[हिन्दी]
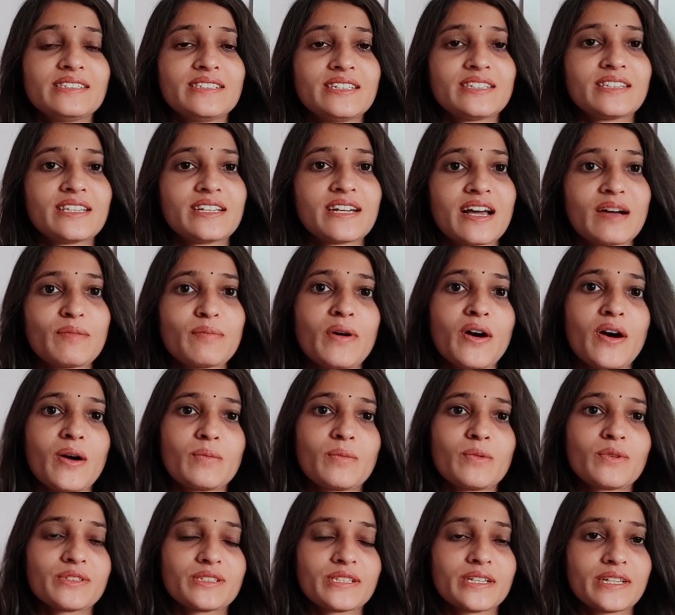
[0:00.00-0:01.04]
जितना
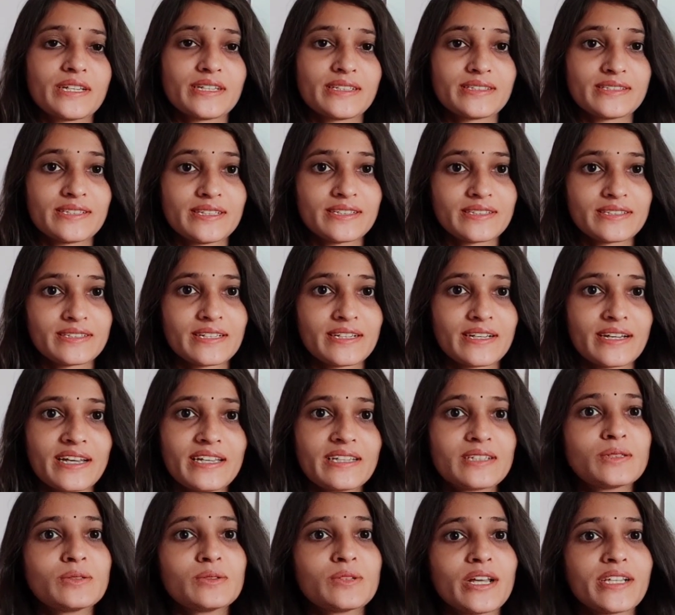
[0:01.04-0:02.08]
फॉर्म हो सके सीट से
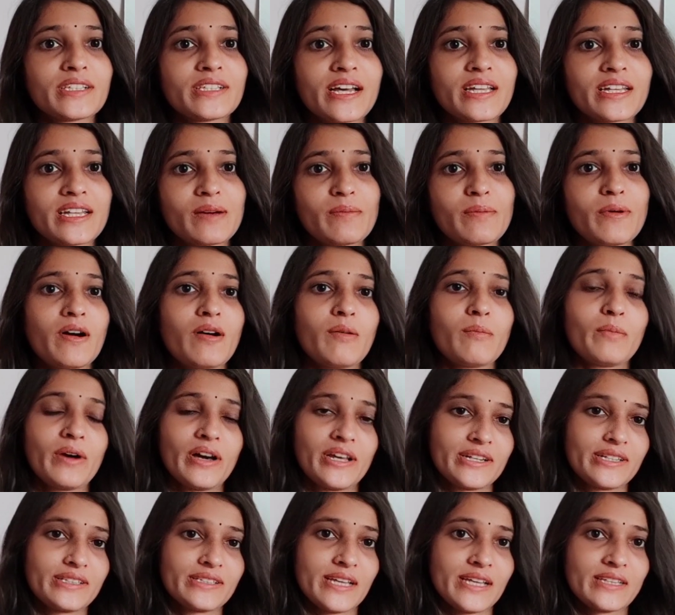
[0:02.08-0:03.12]
कई गुना ज़्यादा फॉर्म
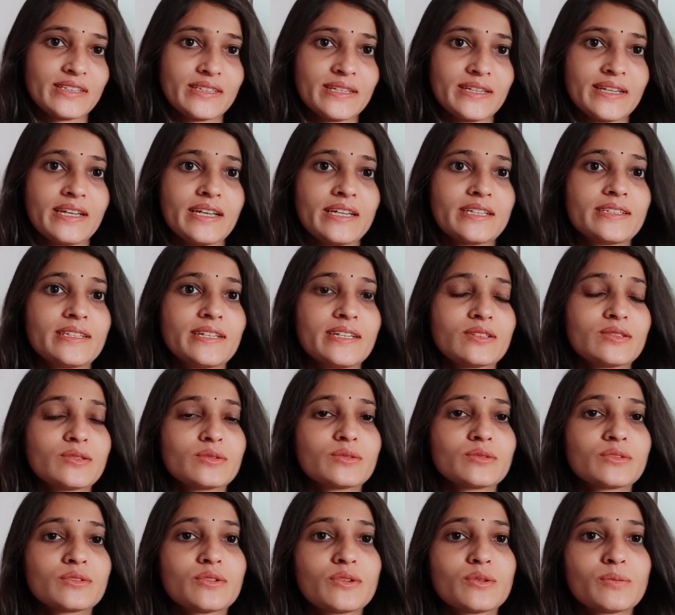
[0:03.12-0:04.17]
भरे जाते हैं देन
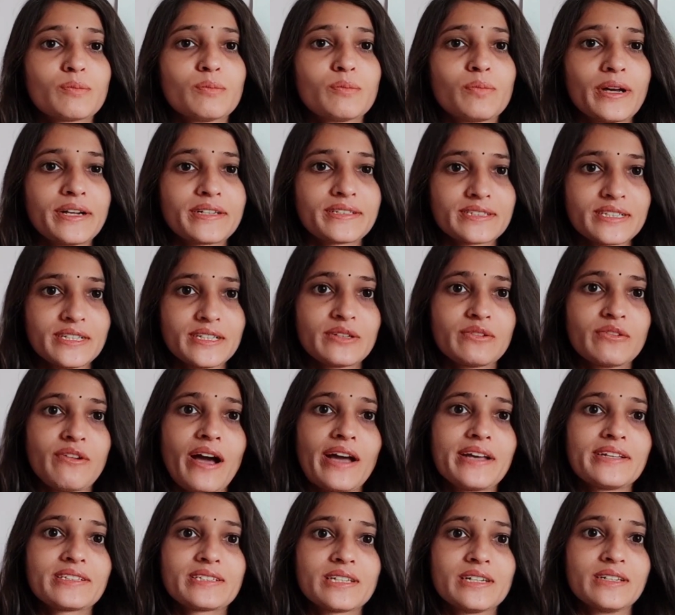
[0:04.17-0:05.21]
उनको परसेंट
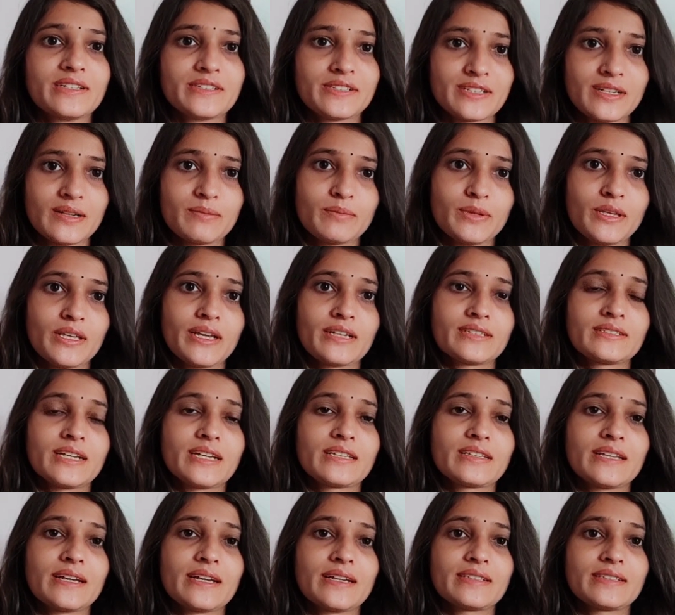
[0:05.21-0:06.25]
वाइज लिस्ट अप किया
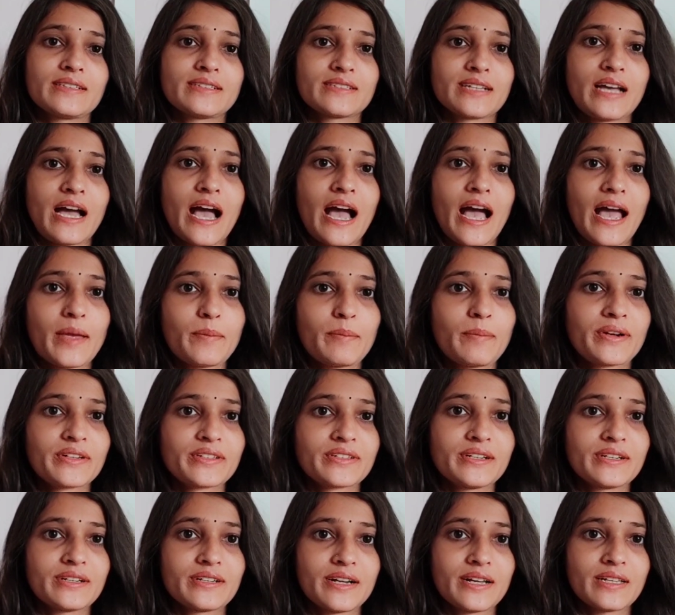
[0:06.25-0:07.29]
जाता है जिसका हाई
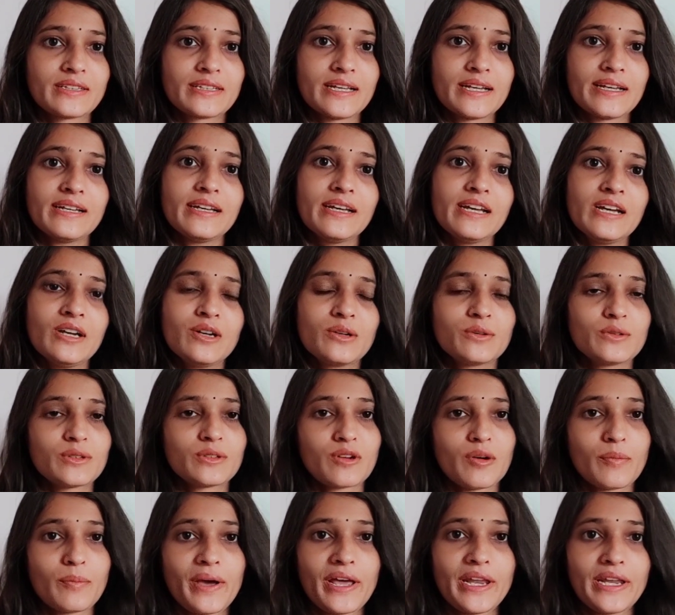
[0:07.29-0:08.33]
परसेंट रहता है
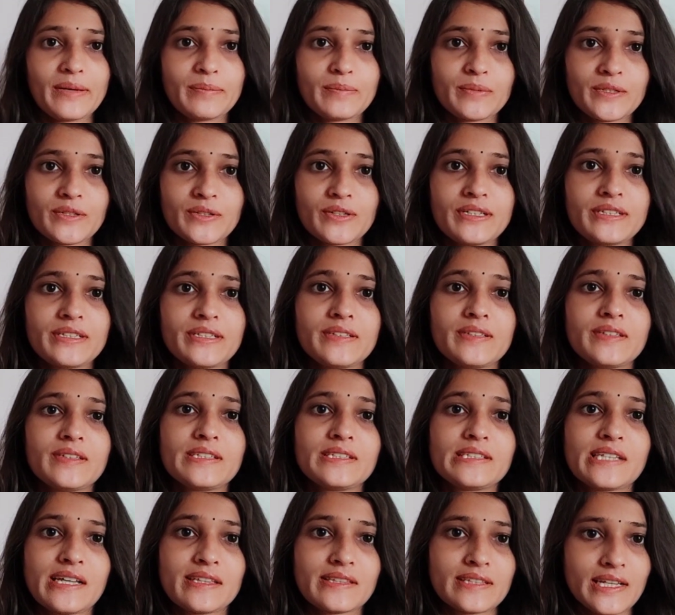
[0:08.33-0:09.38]
उनको पहले प्योरिटी
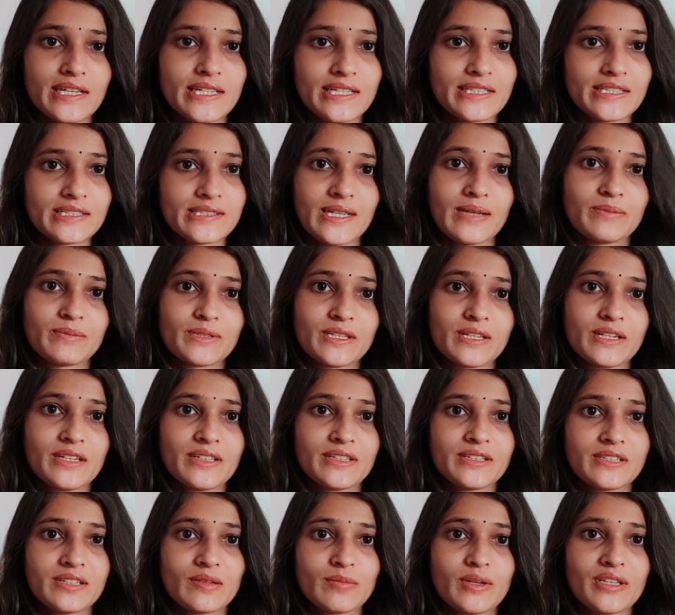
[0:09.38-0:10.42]
दी जाती है इस टाइप से
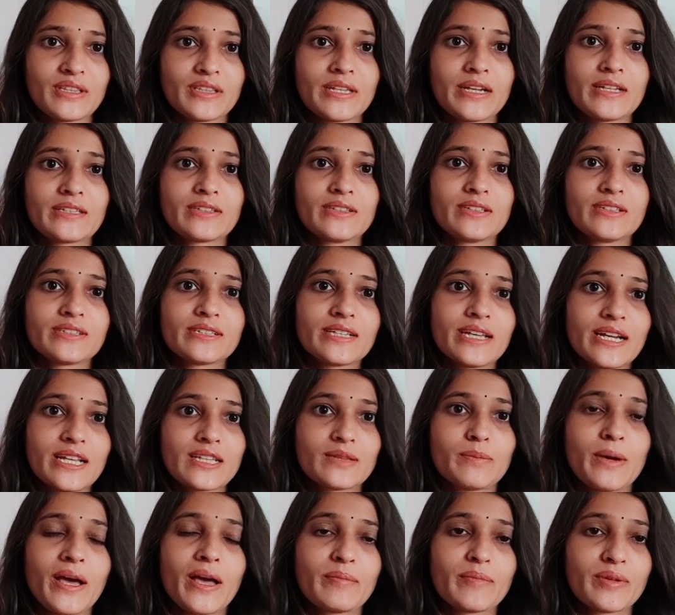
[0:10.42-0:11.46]
लिस्ट बनता है तो इस
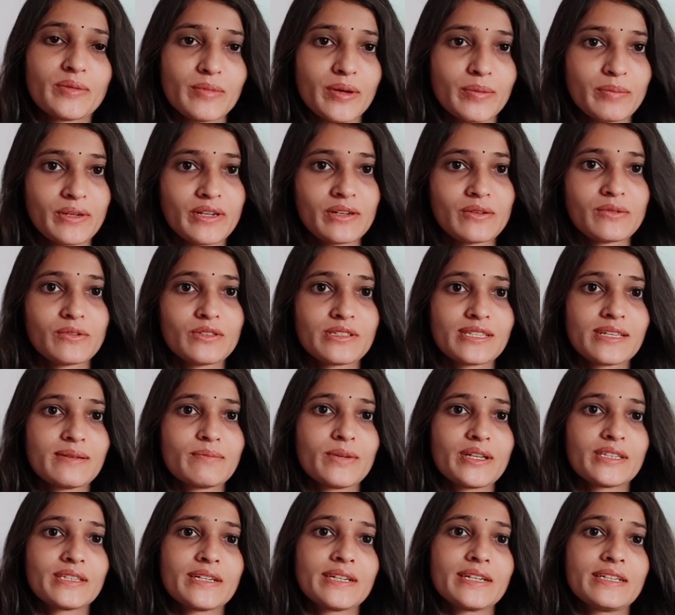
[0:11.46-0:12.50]
गलत फहमी में बिल्कुल से
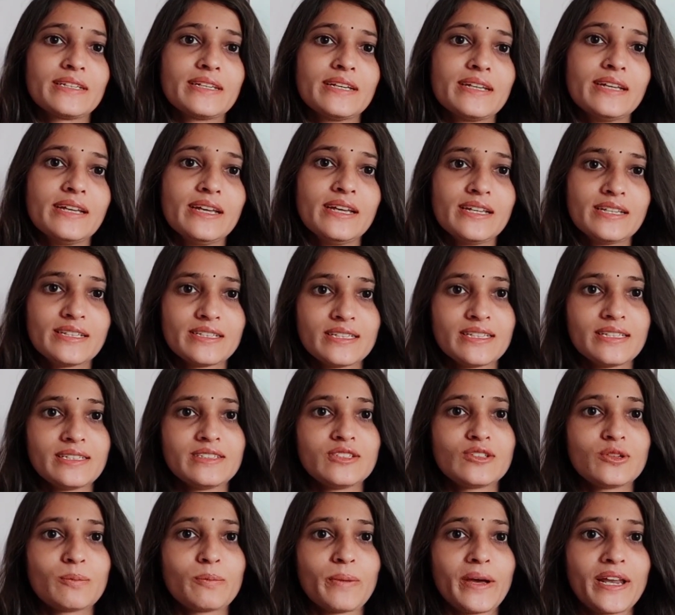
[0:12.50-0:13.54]
मत रहिए कि
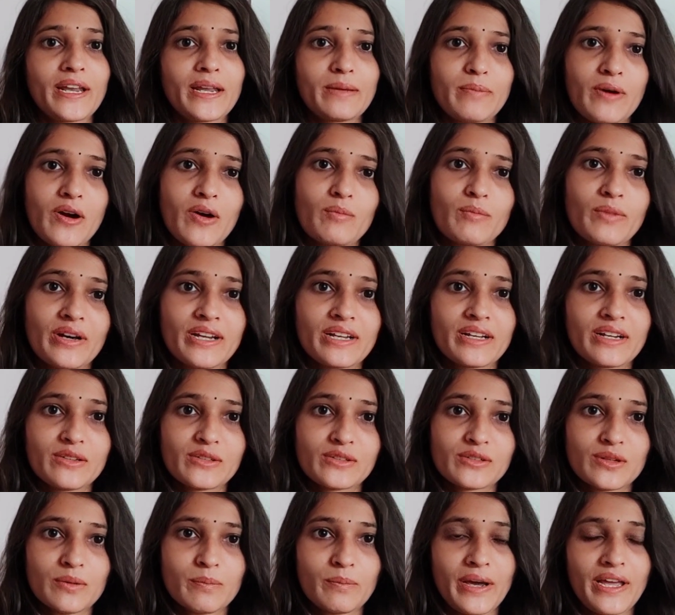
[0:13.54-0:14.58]
जो पहले फॉर्म भरेगा
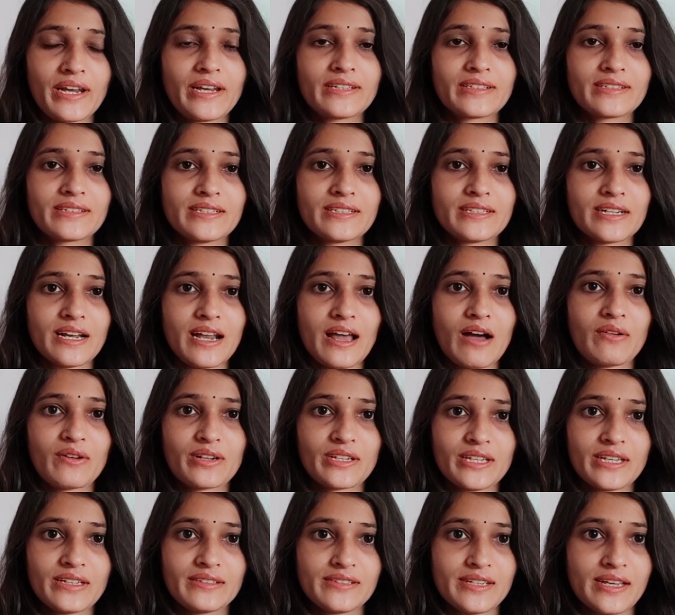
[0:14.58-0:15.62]
उसको पहले सीट अलाउ
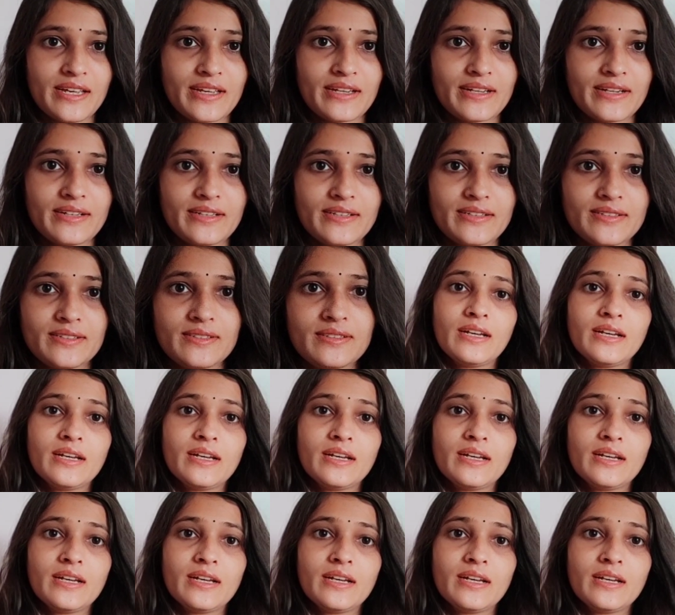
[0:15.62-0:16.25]
किया जाएगा